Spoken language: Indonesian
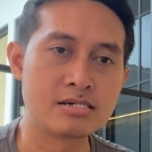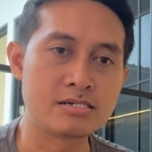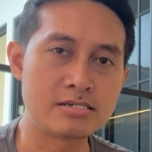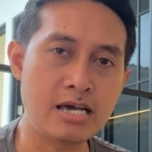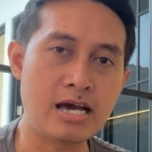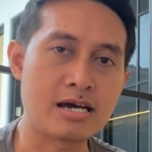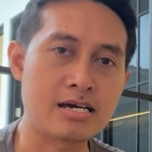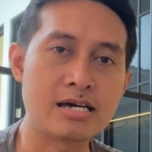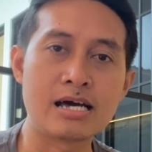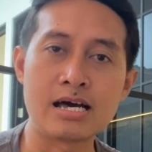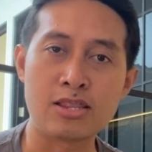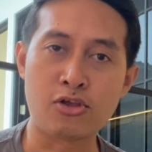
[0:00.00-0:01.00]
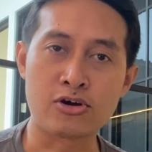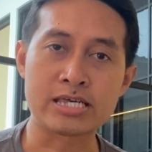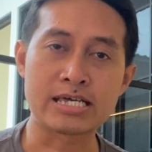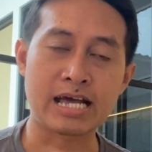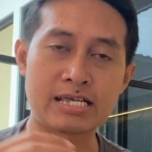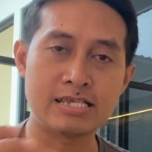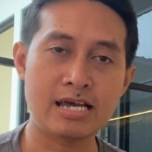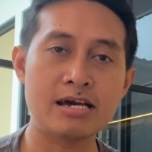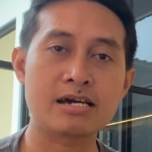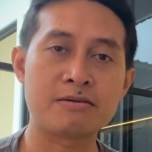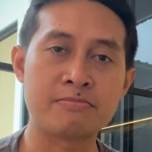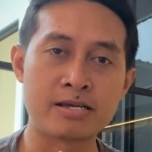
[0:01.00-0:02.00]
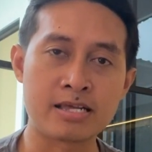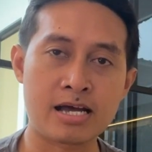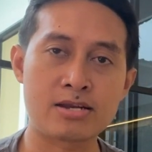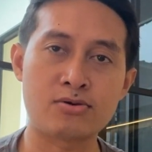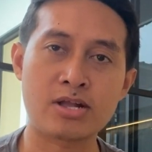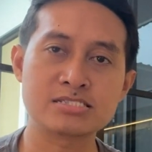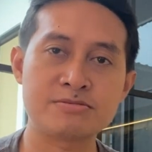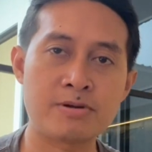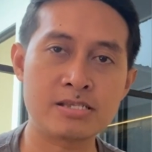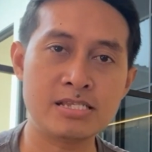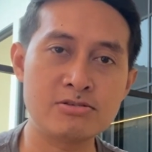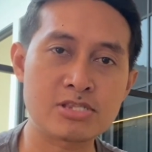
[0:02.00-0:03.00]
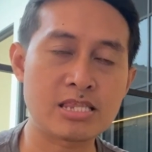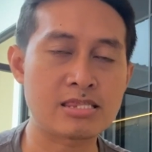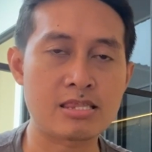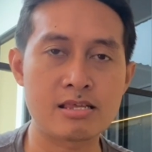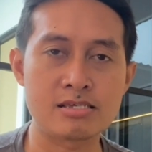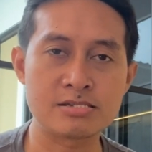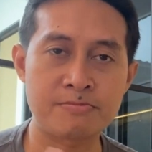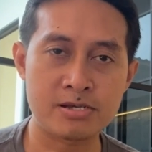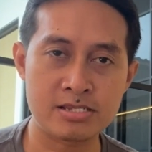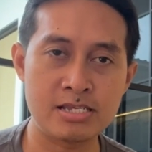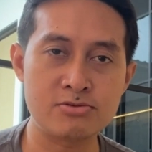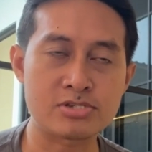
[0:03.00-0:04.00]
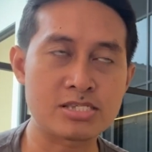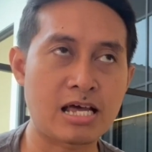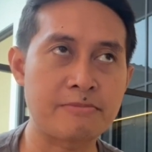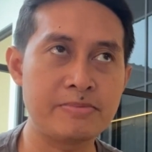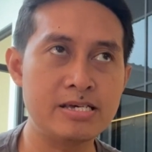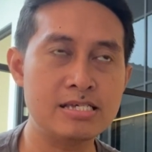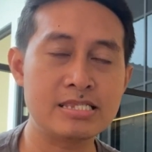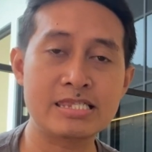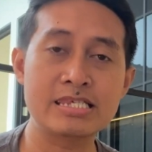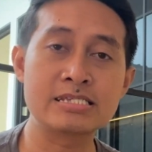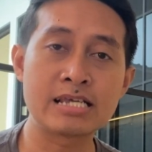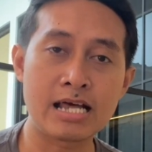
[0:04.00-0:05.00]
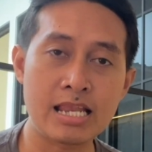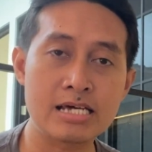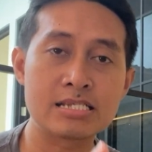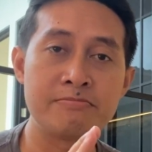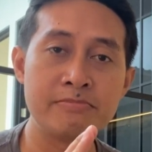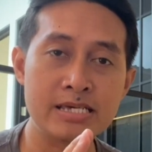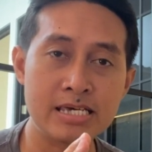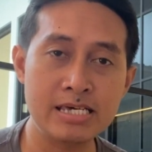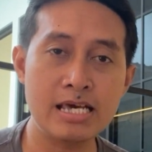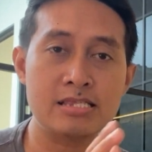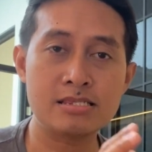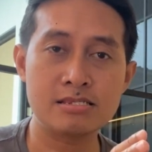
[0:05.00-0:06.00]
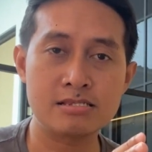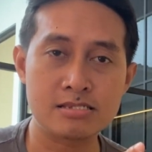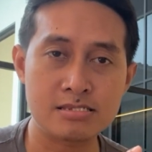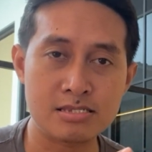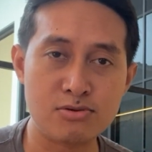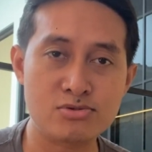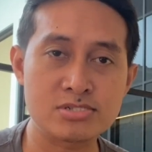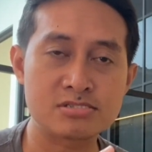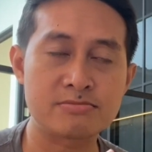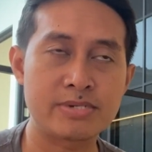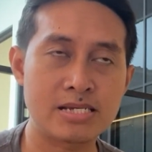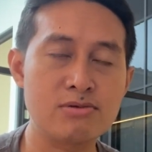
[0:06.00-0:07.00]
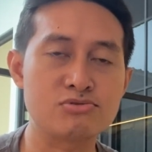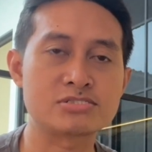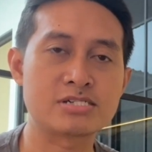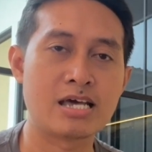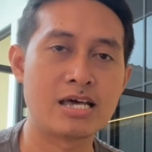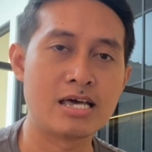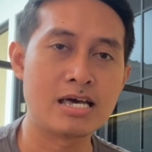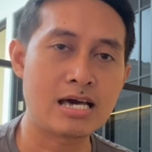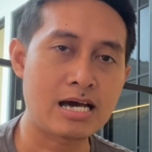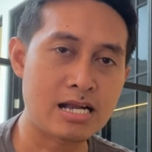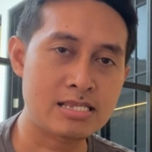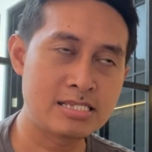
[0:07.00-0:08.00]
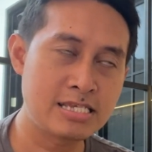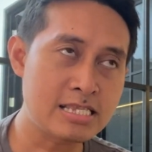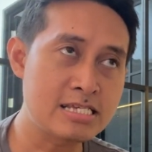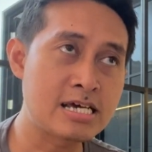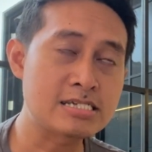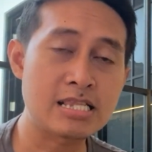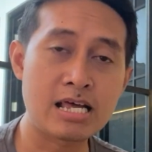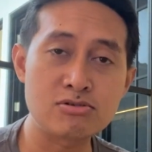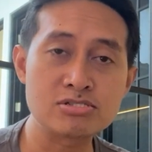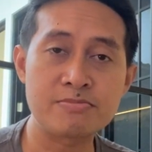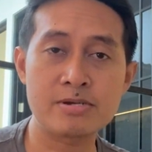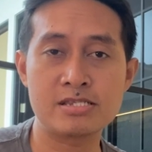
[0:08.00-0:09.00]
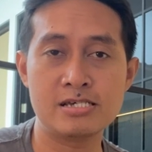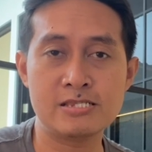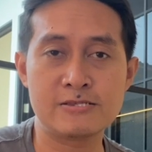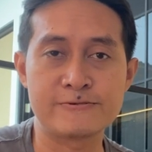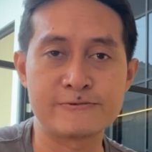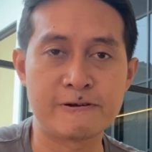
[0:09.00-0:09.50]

Ya, logikanya kebanyakan orang seperti itu. Seperti itu, tetapi tidaklah demikian terus-menerus. Artinya tidak selalu seperti itu